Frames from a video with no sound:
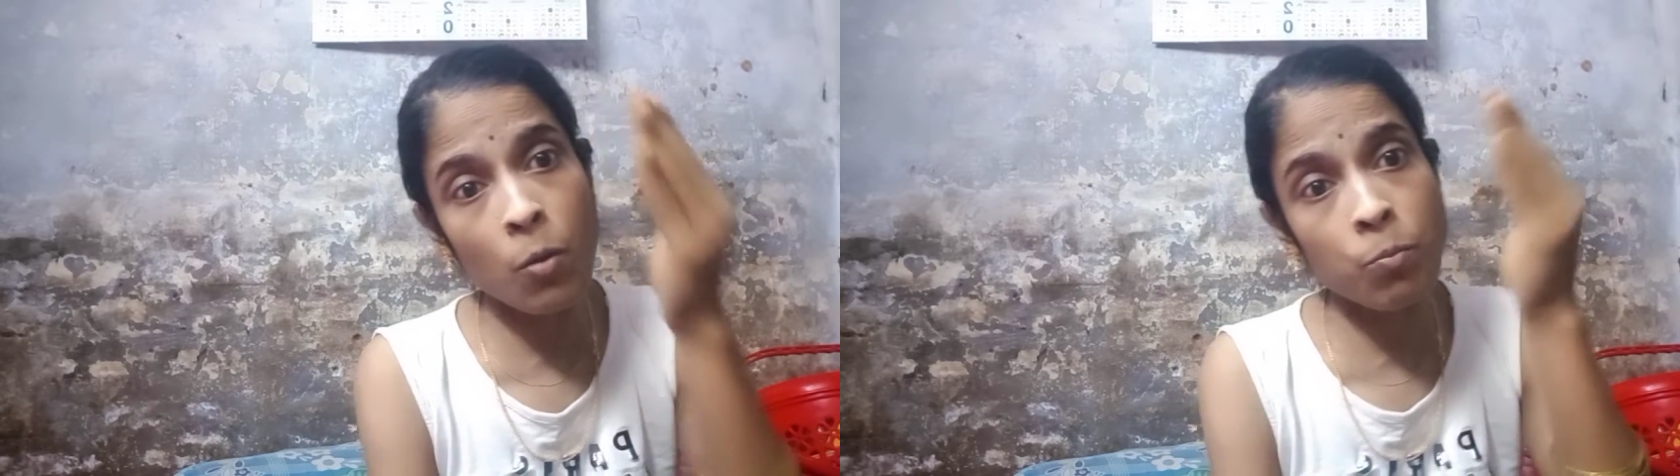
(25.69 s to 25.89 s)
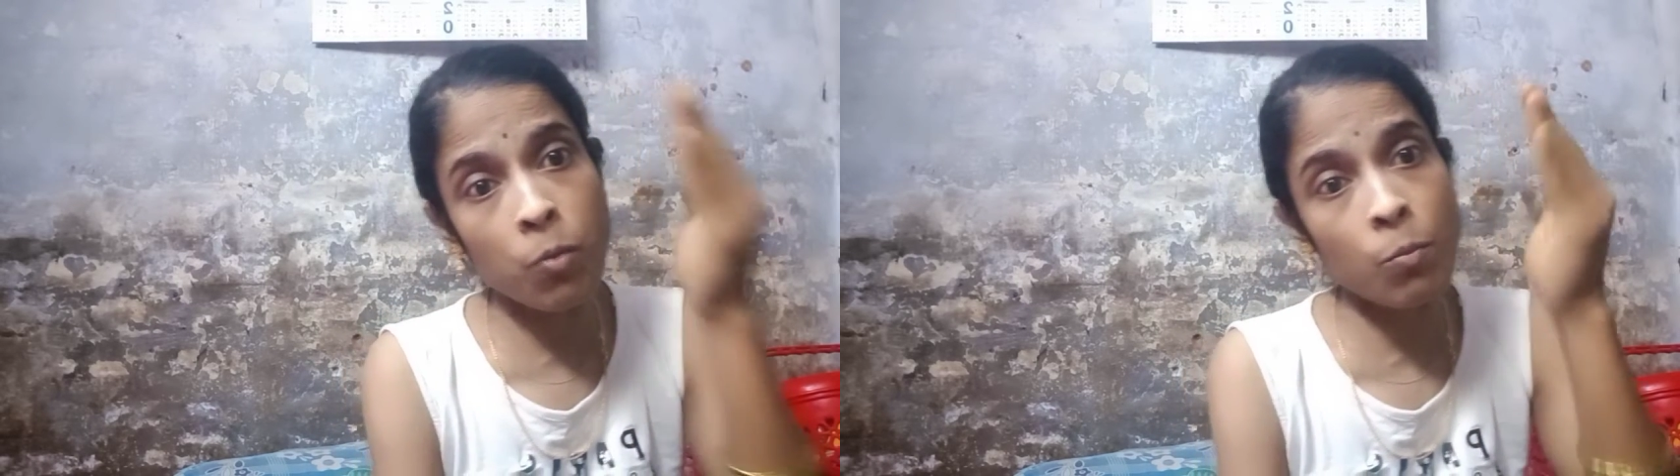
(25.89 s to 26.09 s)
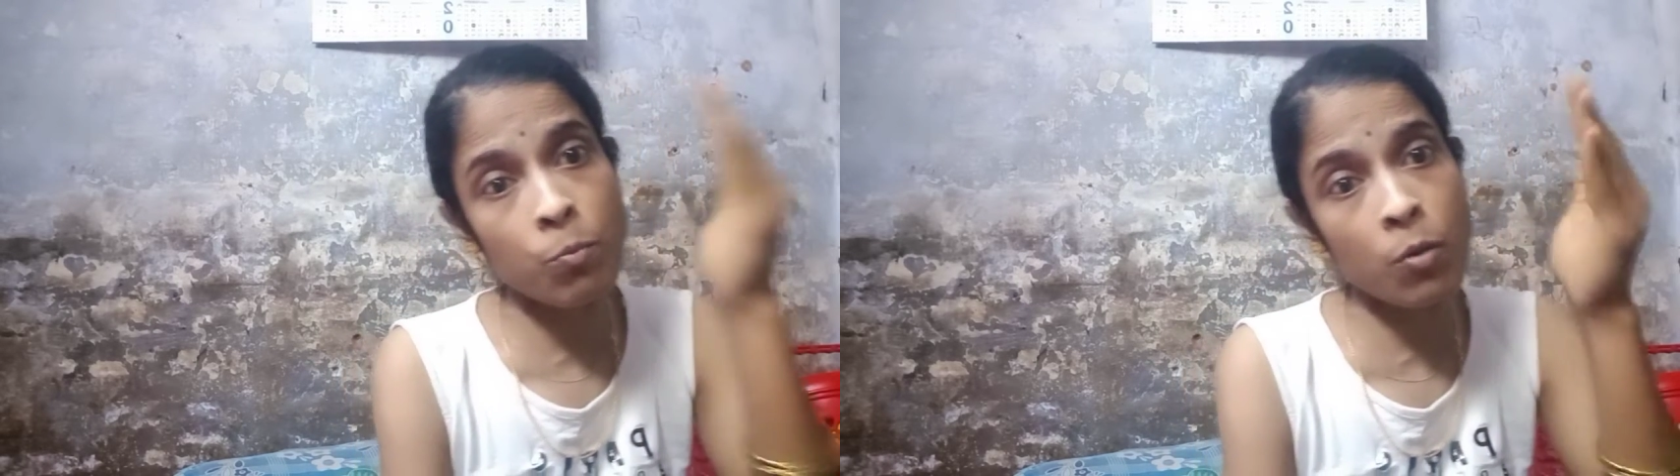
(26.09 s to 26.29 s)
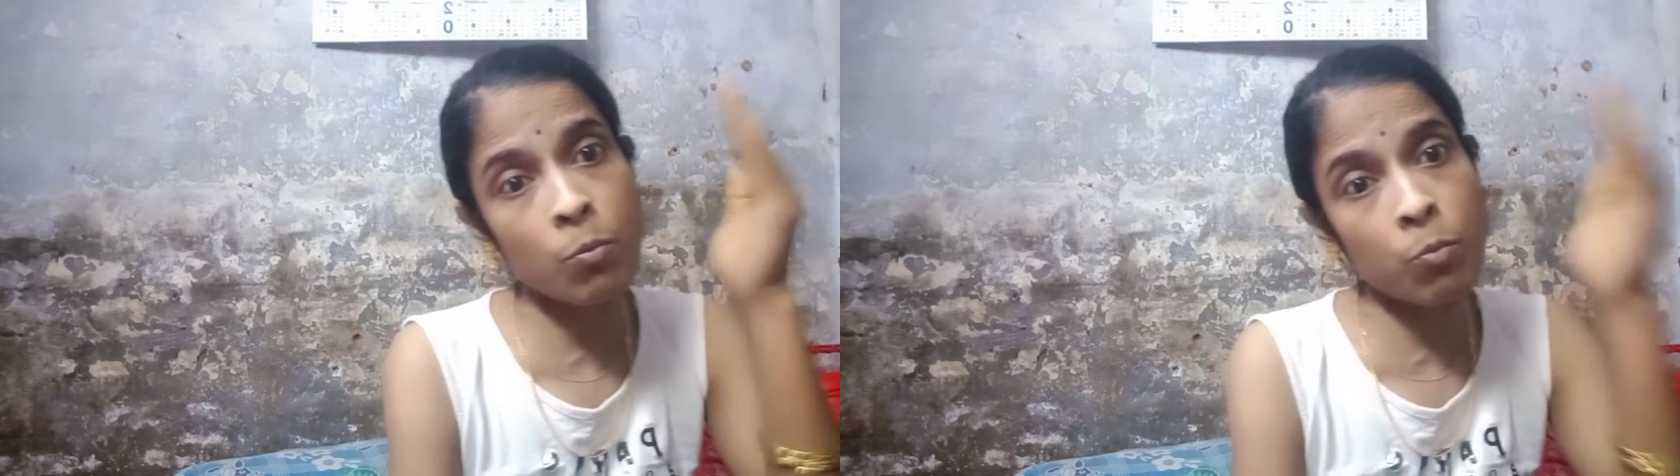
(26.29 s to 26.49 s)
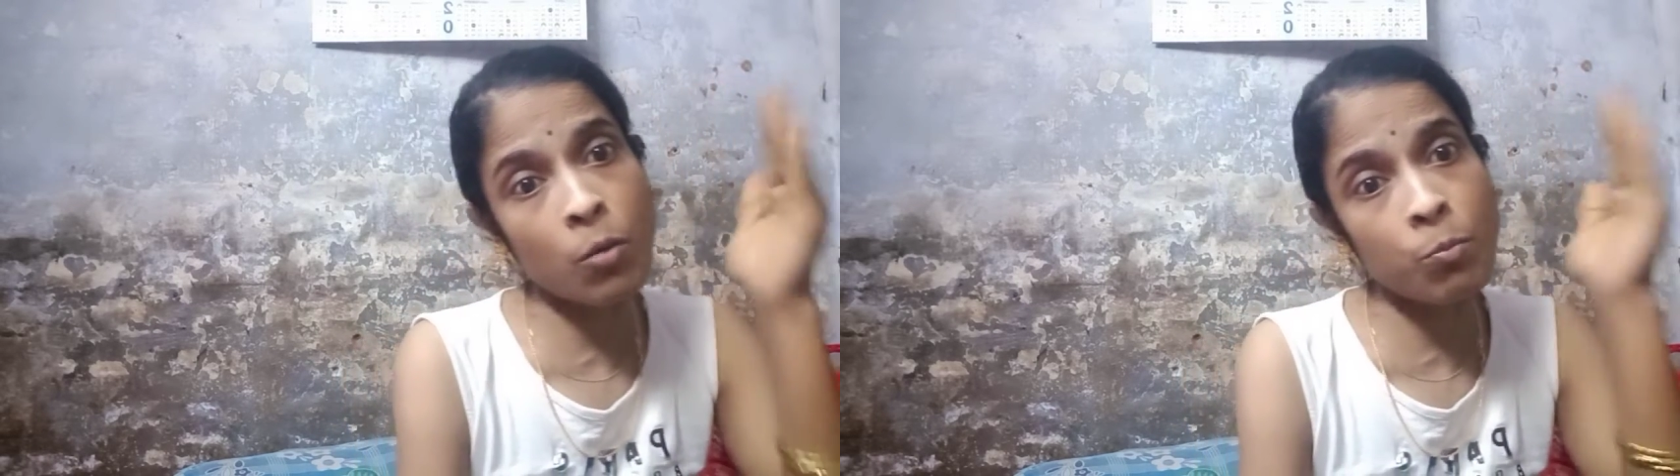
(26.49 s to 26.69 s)
পরপর
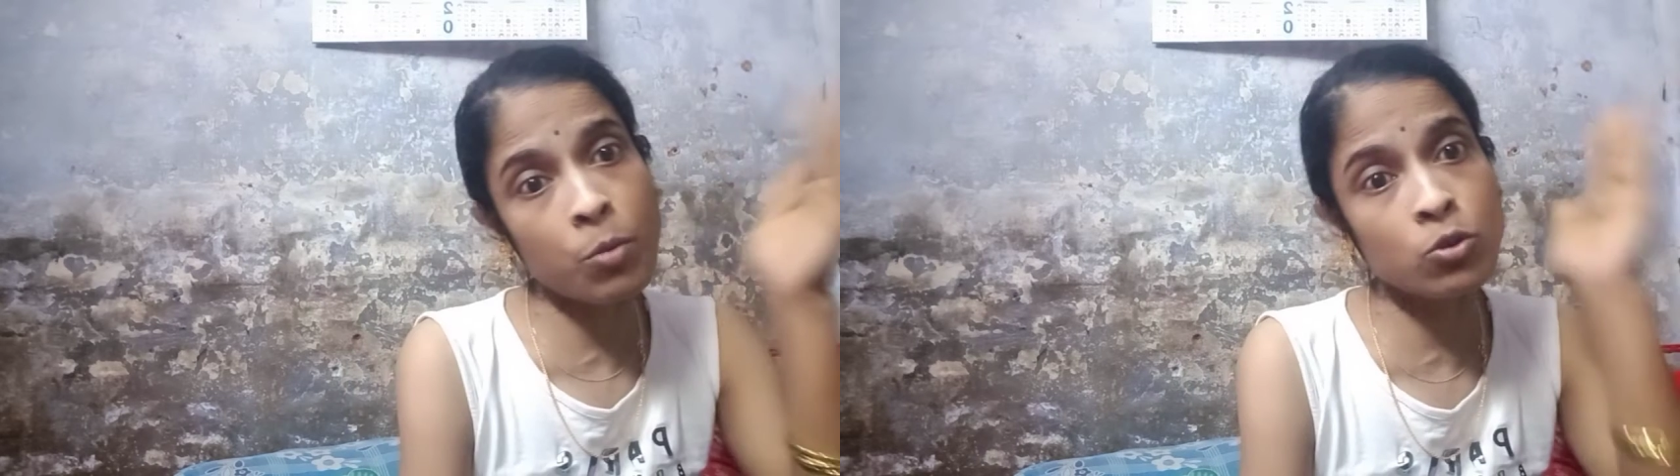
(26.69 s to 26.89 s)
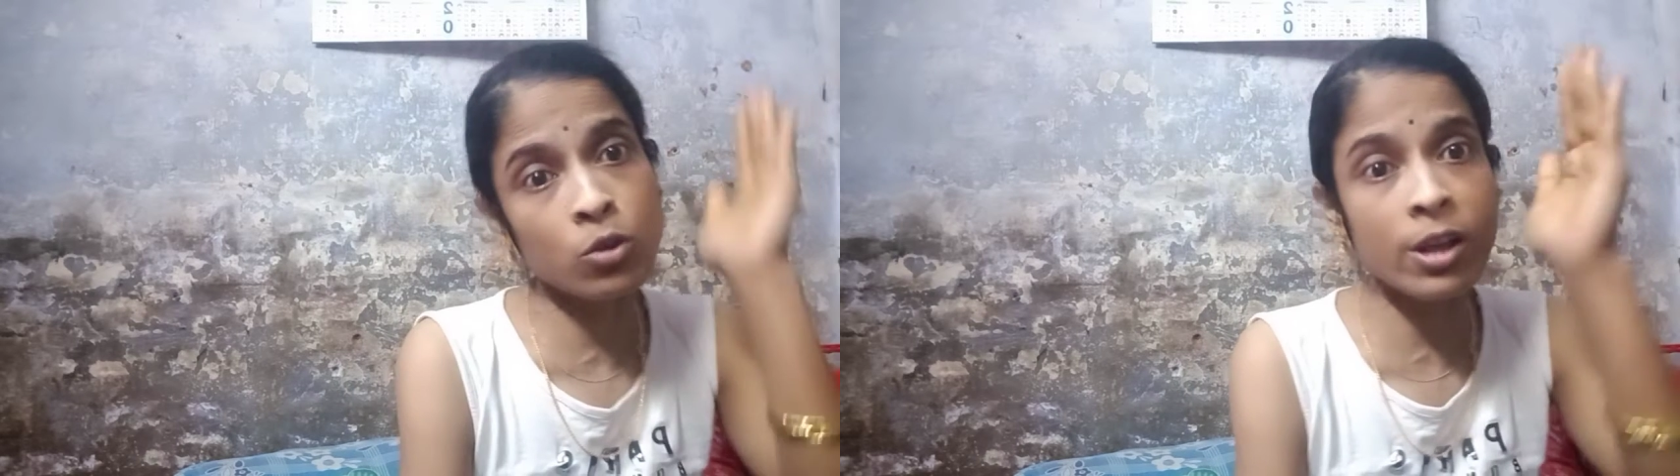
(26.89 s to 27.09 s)
পরপর চলে